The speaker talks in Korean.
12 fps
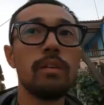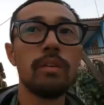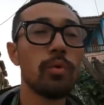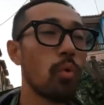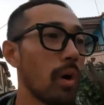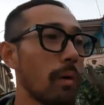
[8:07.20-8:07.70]

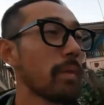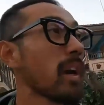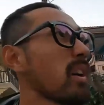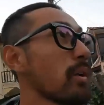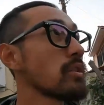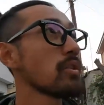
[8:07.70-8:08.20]
이
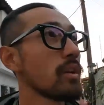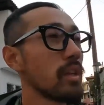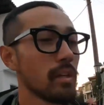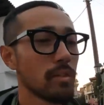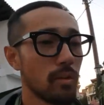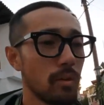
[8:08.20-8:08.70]
공감대가 형성이
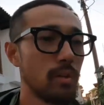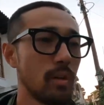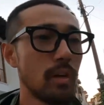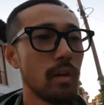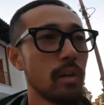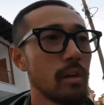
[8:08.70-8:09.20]
돼서
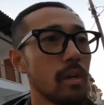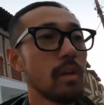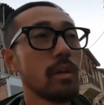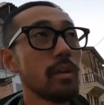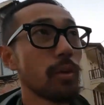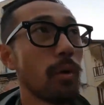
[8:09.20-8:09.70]

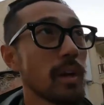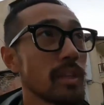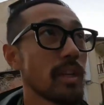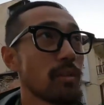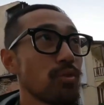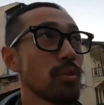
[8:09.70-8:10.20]
영화
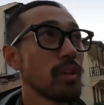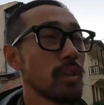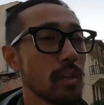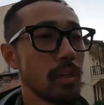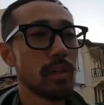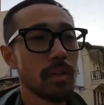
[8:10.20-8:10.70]

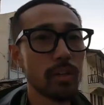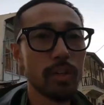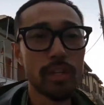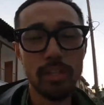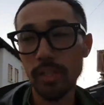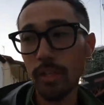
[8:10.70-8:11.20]
기생충이
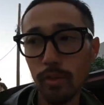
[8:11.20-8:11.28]
그렇게 잘